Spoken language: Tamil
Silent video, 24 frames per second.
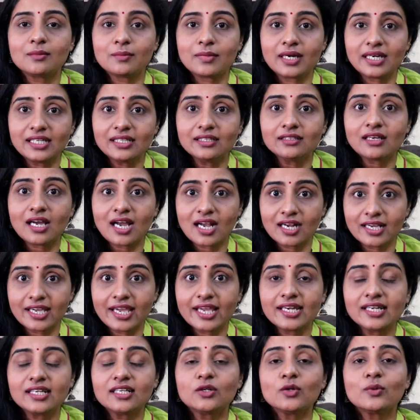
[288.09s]
மனி அங்கே
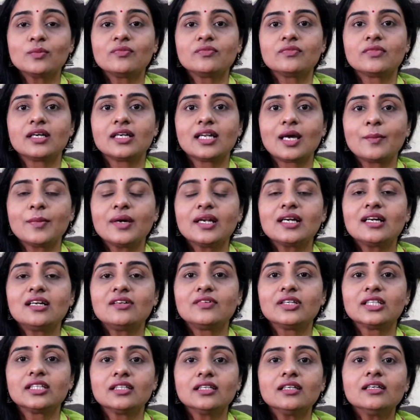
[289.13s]
இருக்கும் நபர்கள்
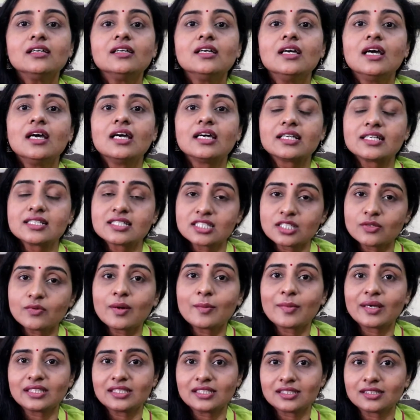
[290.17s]
வந்து கிறிஸ்துவ
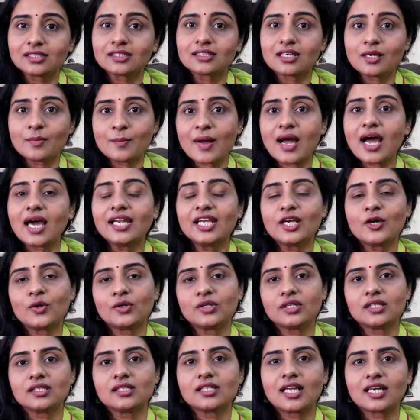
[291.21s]
மதத்துக்கு
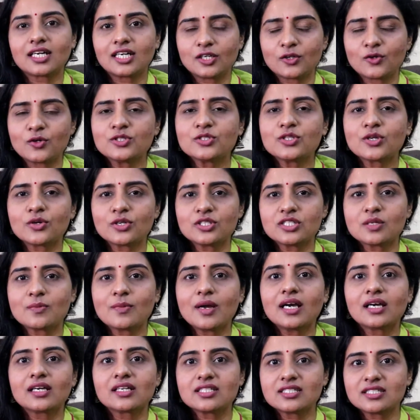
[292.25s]
மாறிக்கொண்டிருந்தார்கள் கொஞ்சம்
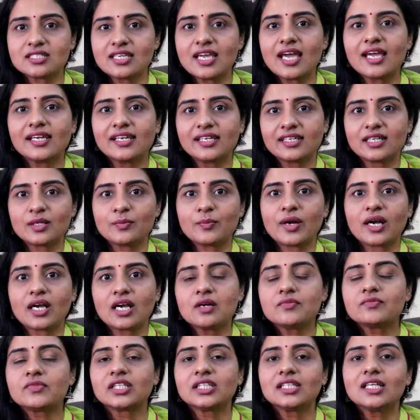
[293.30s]
கொஞ்சமா கிறிஸ்டியானிட்டி
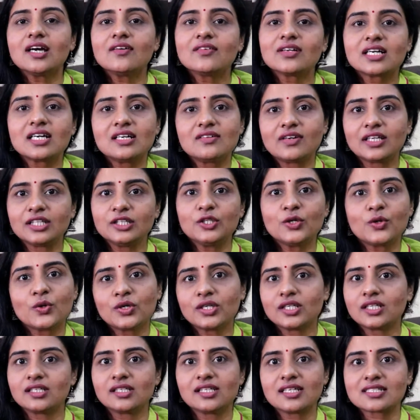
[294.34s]
பக்கம் வந்து அவர்கள் வந்து
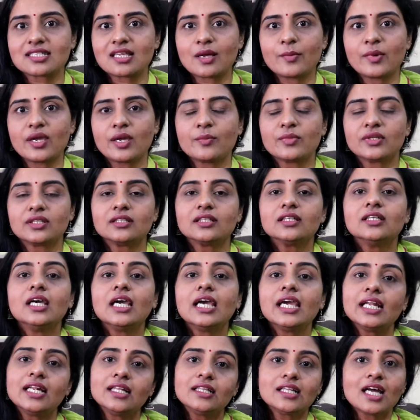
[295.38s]
கொண்டிருந்த சமயம் அது
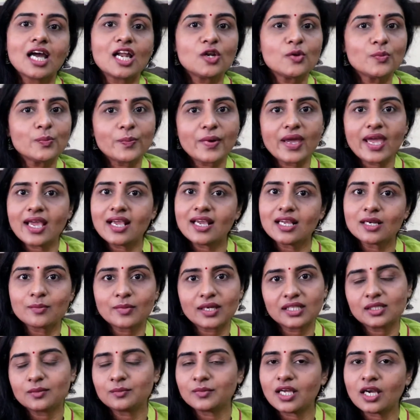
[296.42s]
இருந்தாலும் பேகன்
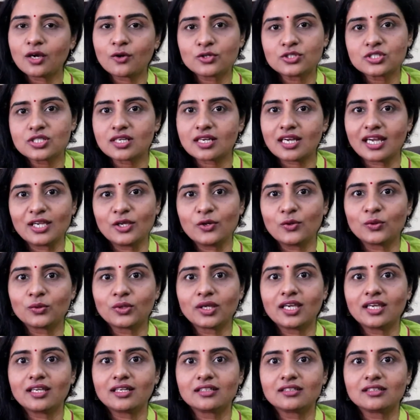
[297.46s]
மதம் தான் கொஞ்சம் கை
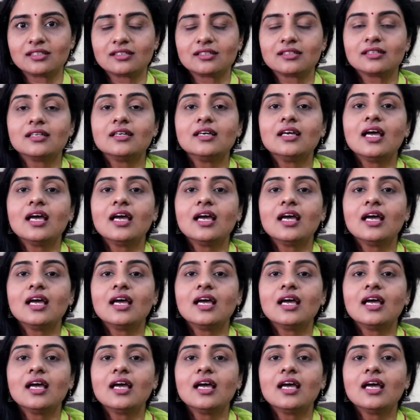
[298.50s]
ஓங்கி இருந்தது